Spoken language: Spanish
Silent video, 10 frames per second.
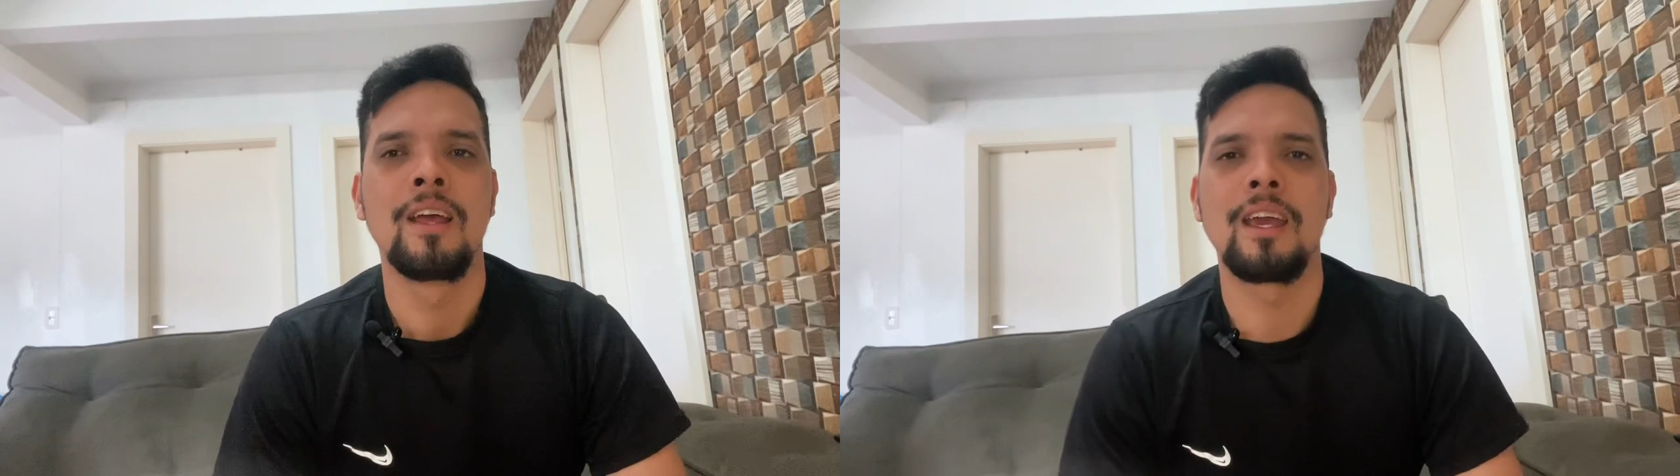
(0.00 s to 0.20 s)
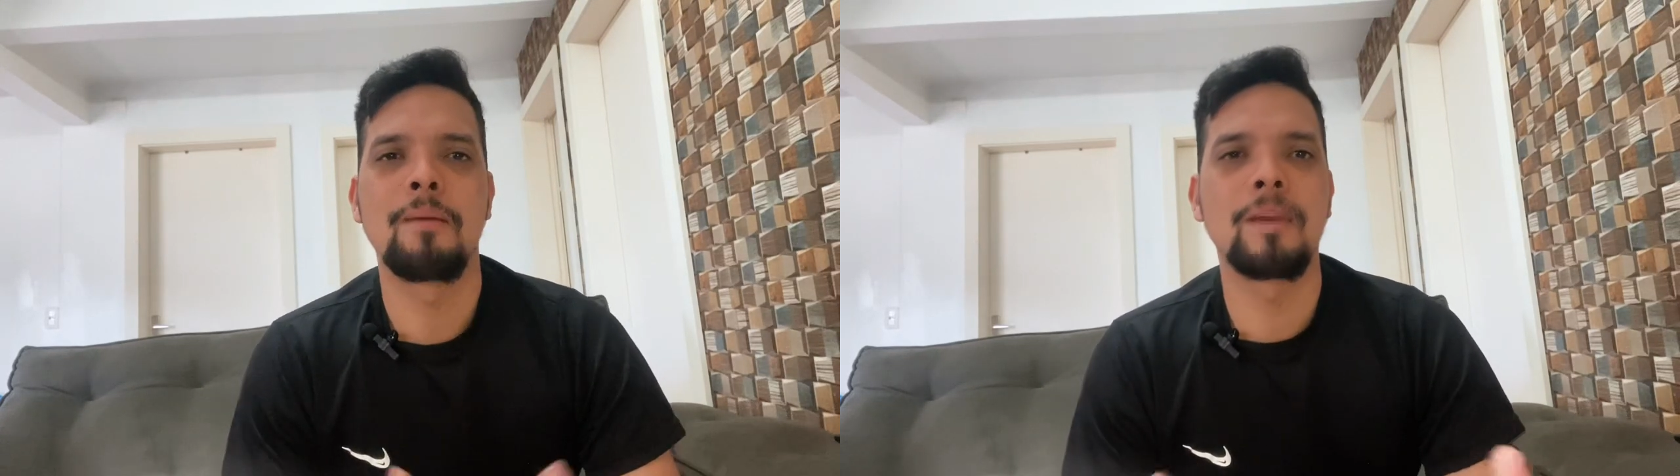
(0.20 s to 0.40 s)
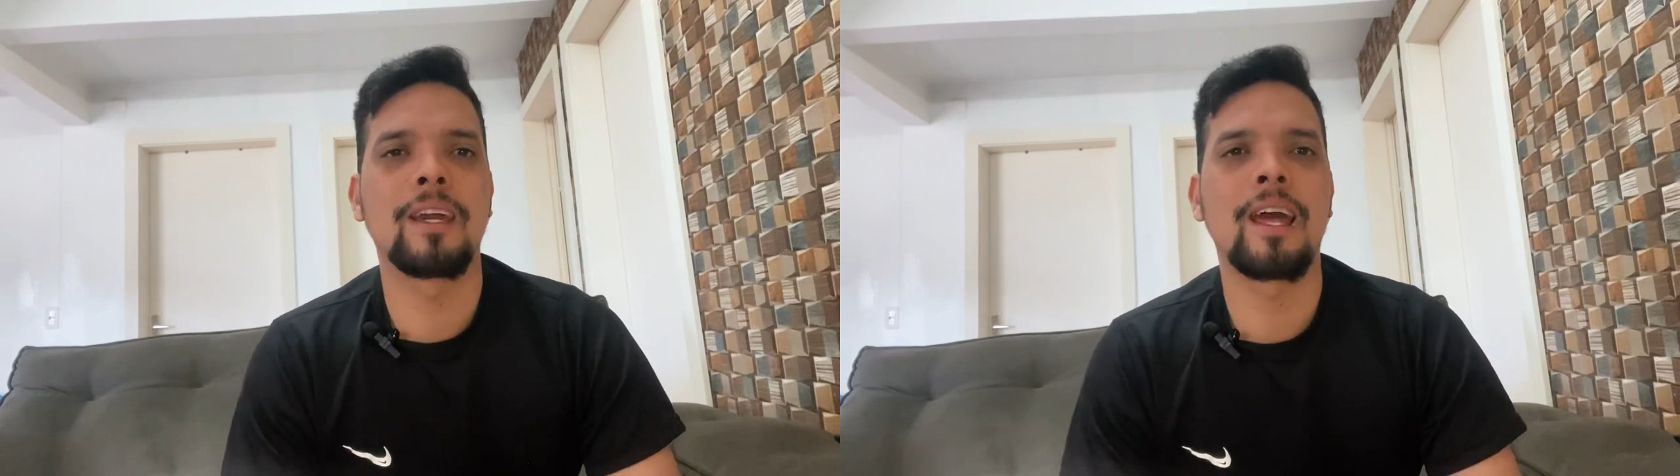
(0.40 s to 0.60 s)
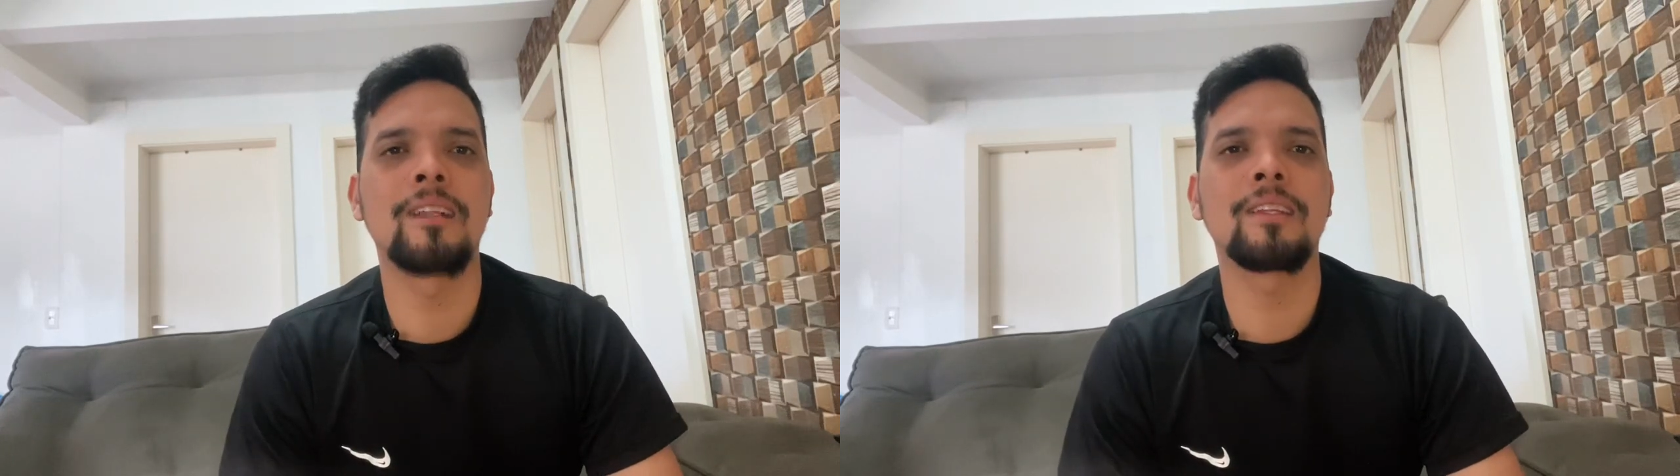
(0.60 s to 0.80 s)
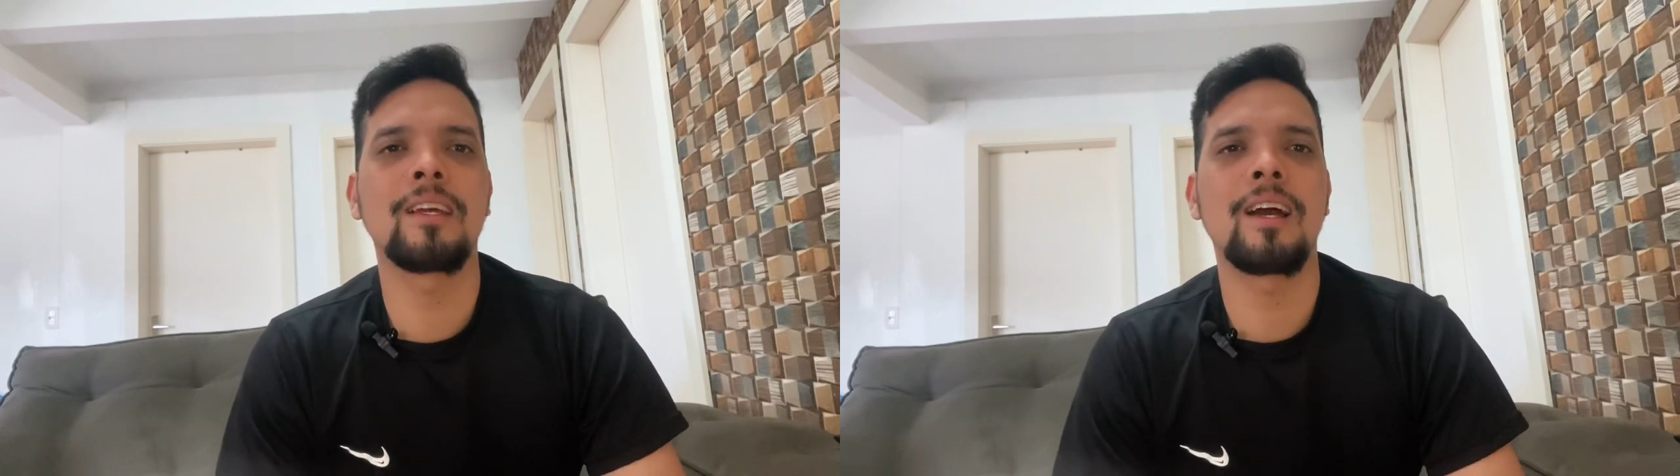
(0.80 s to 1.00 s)

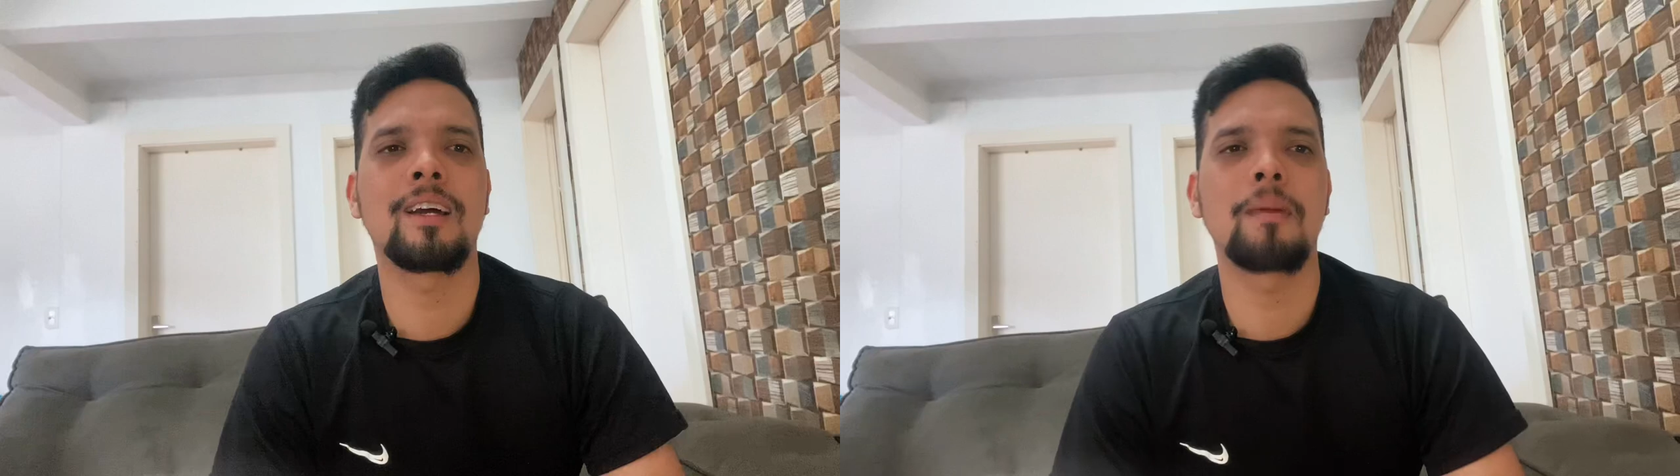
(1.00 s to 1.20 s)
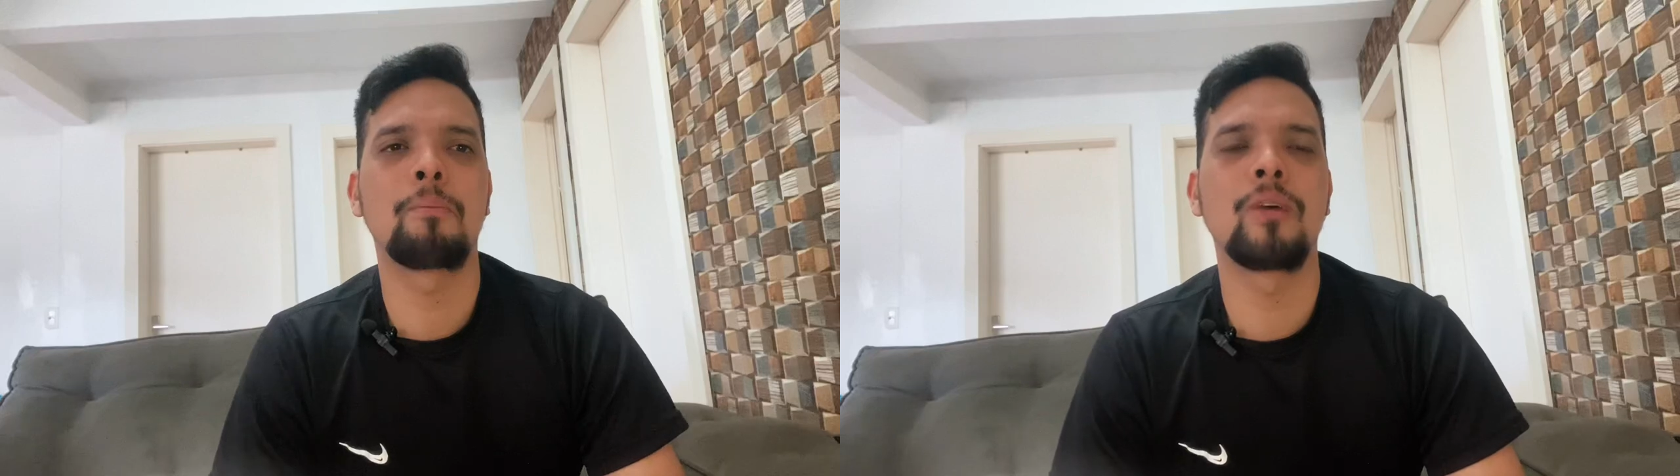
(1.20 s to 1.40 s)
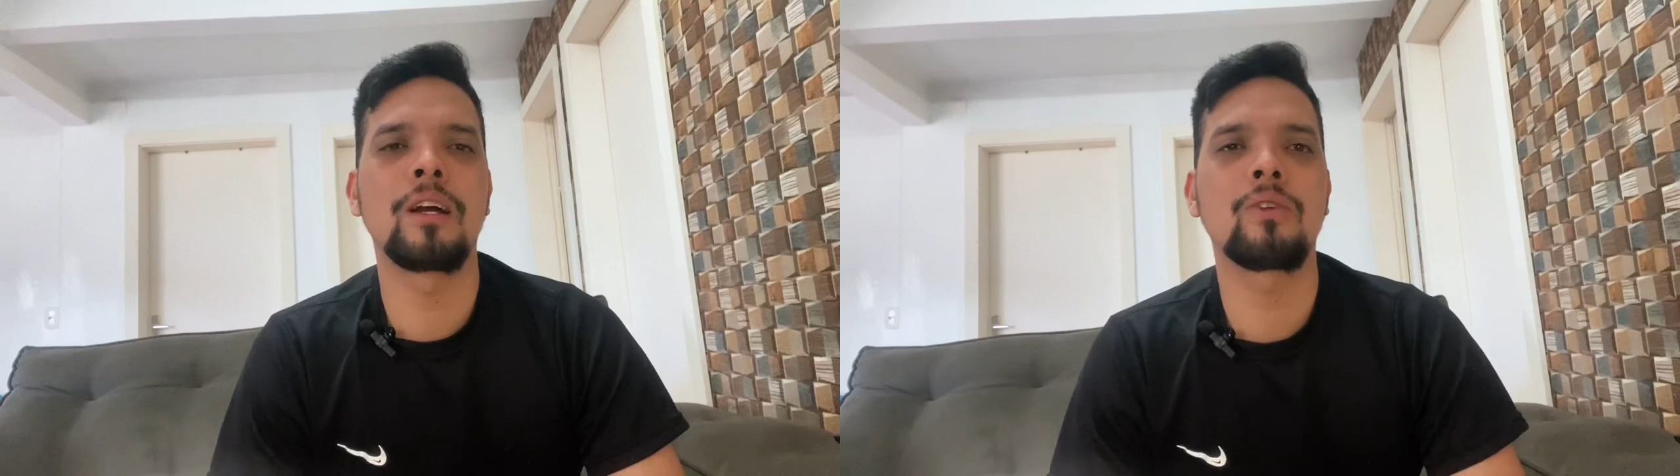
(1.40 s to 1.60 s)
emigrantes a que puedan